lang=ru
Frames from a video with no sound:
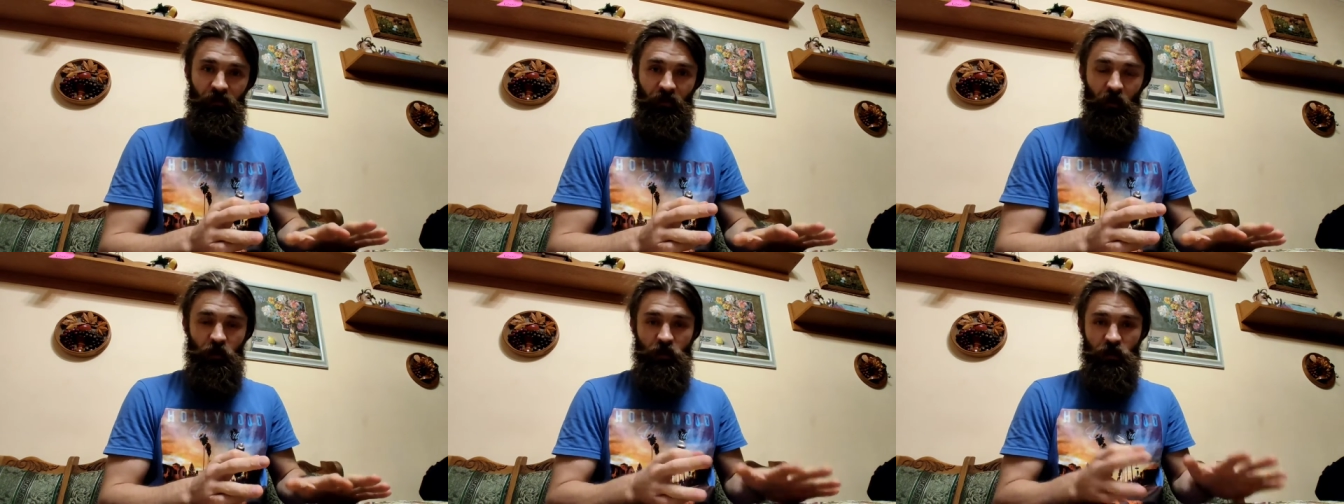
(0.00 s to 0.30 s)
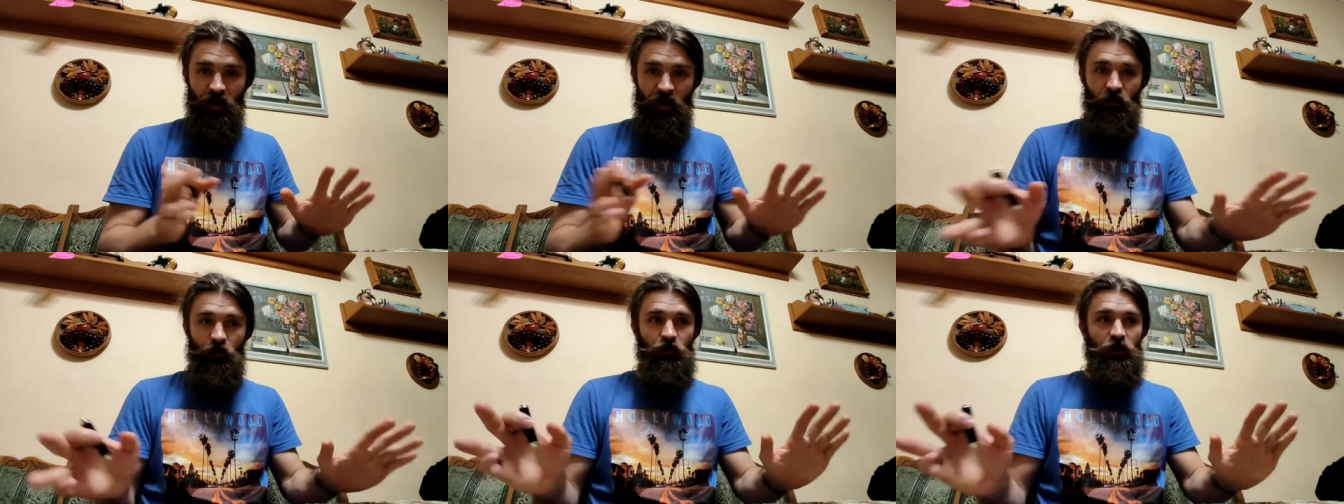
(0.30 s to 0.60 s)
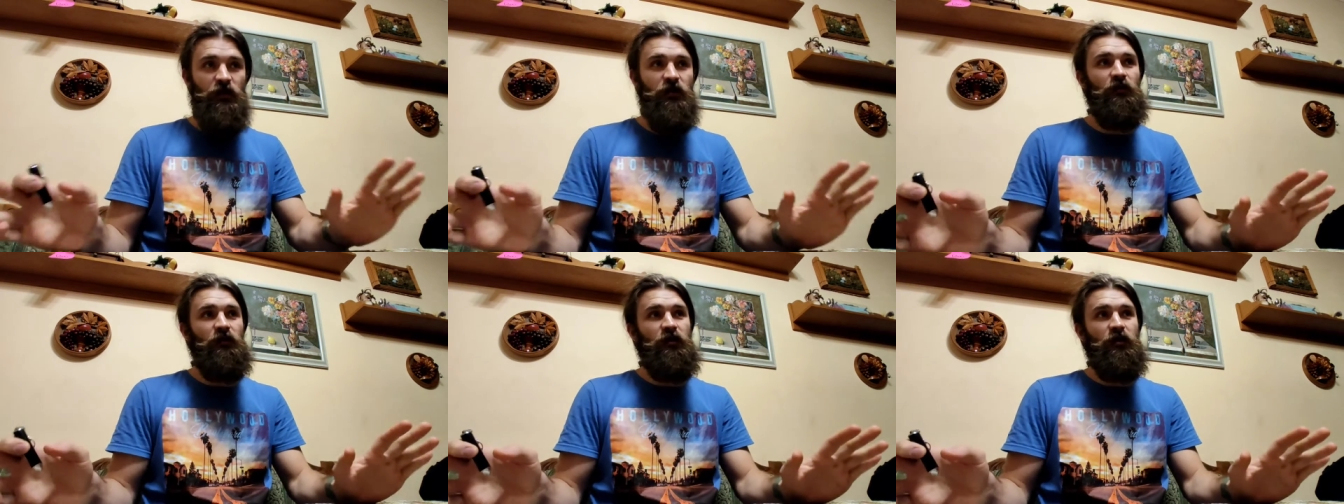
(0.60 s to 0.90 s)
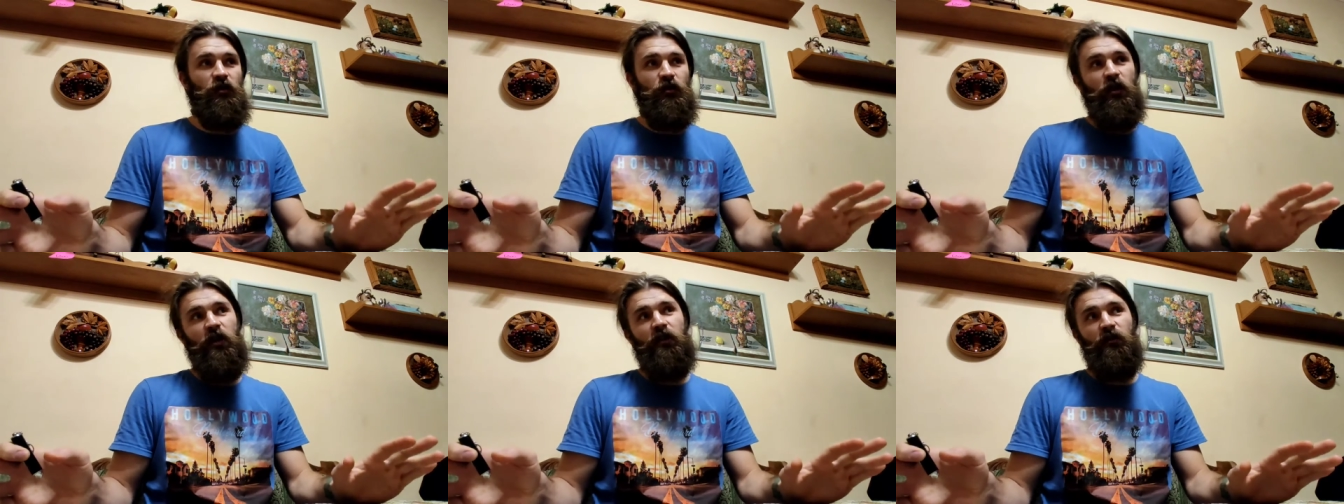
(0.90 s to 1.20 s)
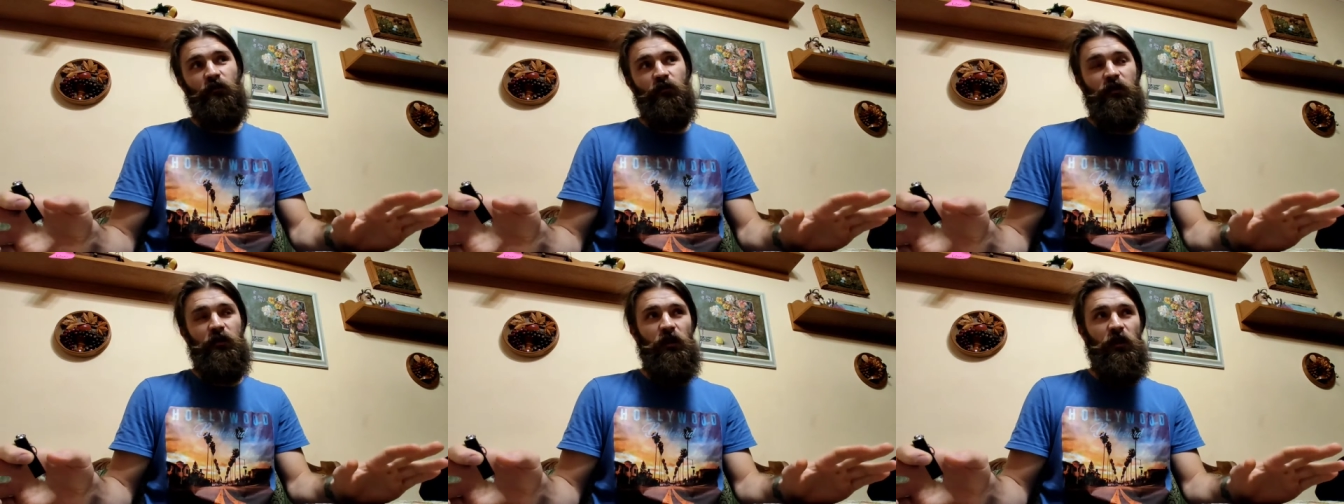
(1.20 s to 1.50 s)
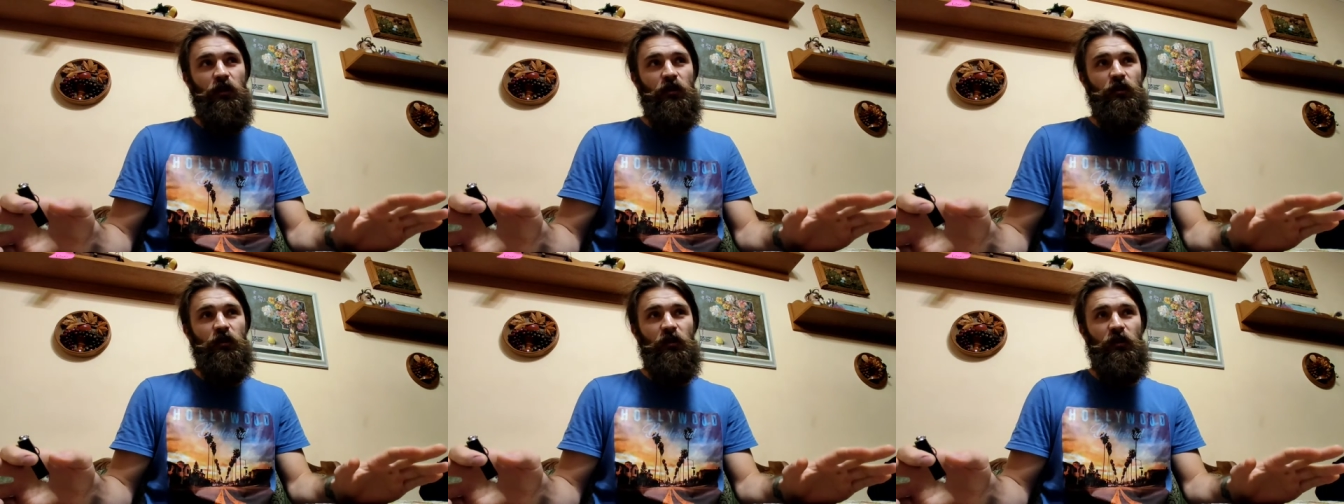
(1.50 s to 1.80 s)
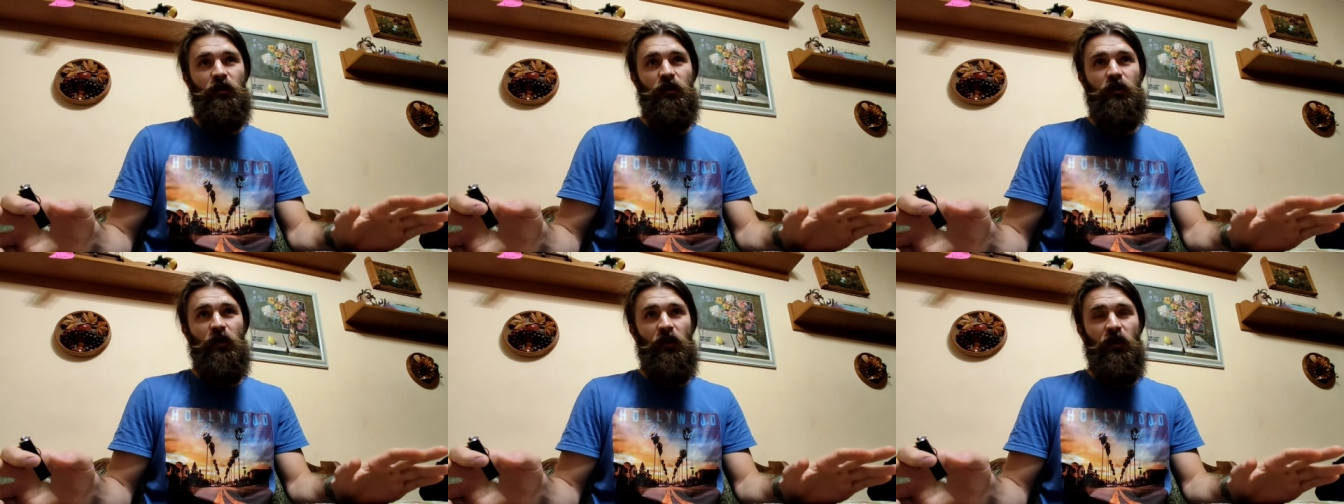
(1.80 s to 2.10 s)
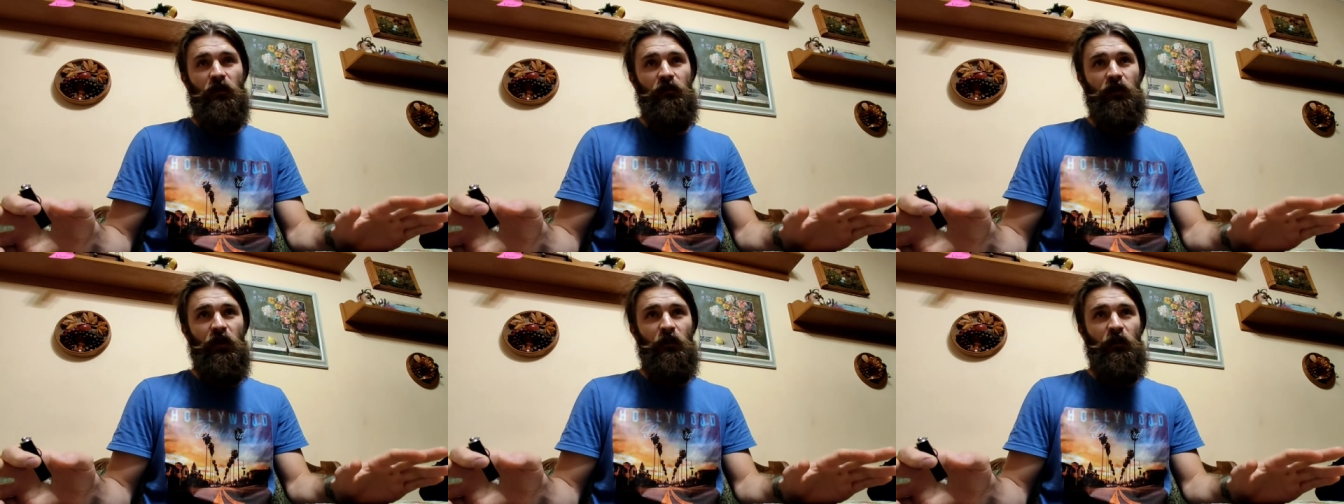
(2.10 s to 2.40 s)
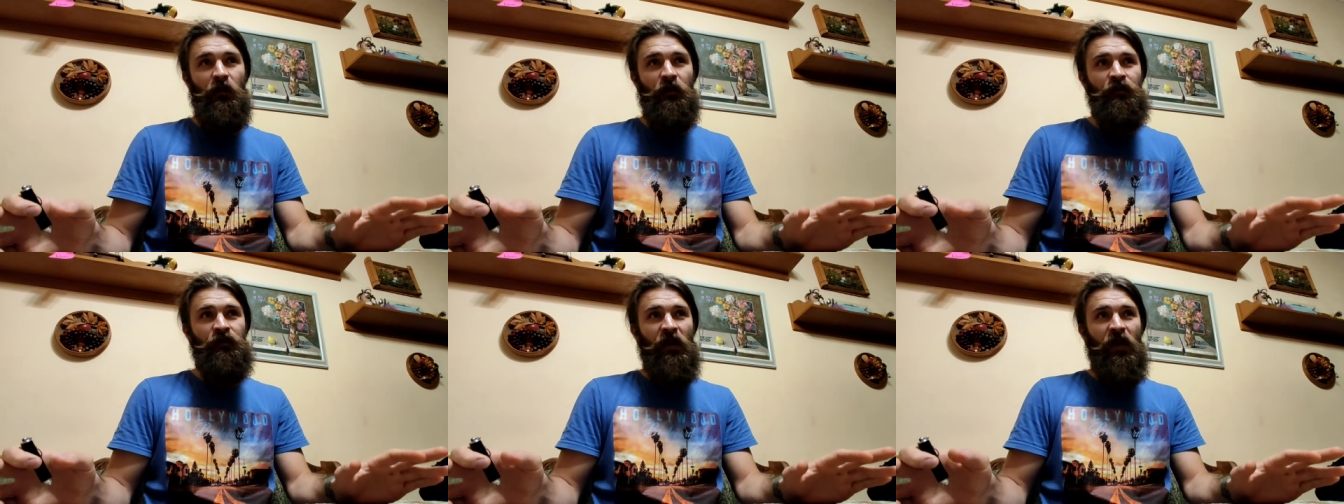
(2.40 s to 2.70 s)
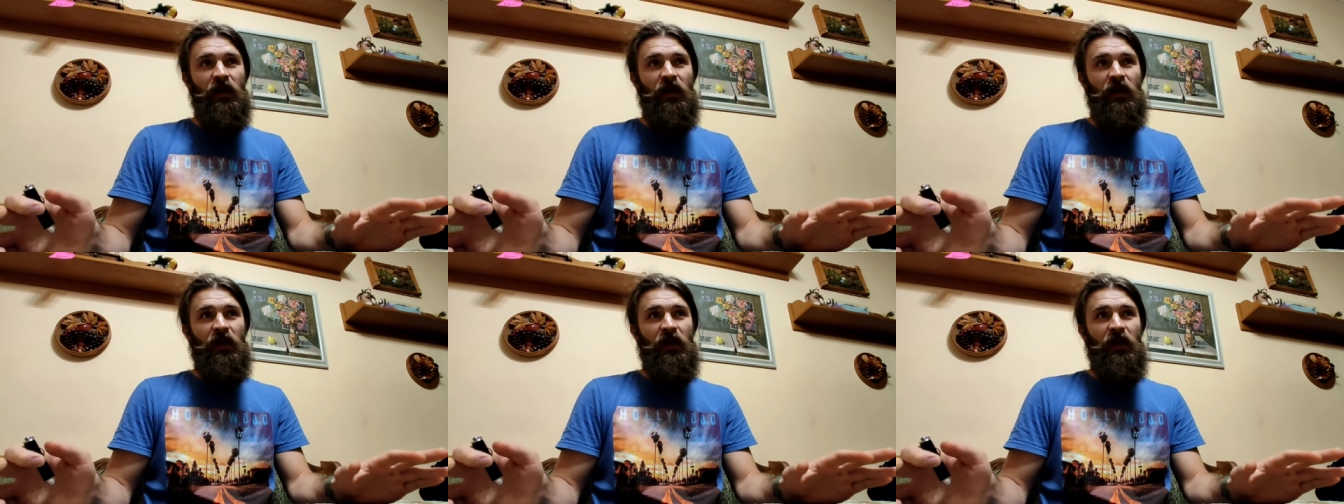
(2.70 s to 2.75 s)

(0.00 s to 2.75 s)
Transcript: То есть я вот сейчас на воздержании на достаточно длительное время.